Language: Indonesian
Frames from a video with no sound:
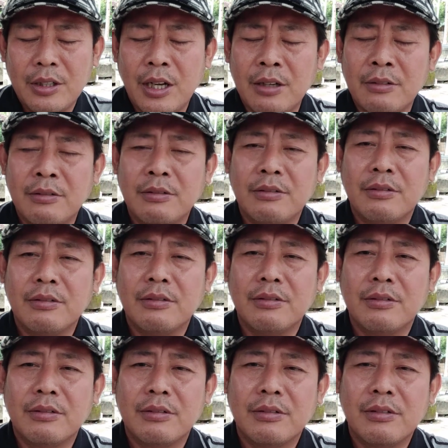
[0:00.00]
Dan
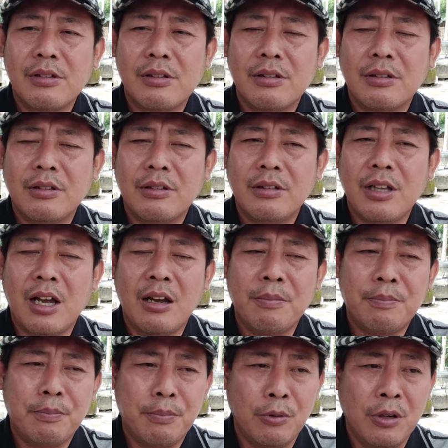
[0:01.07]
yang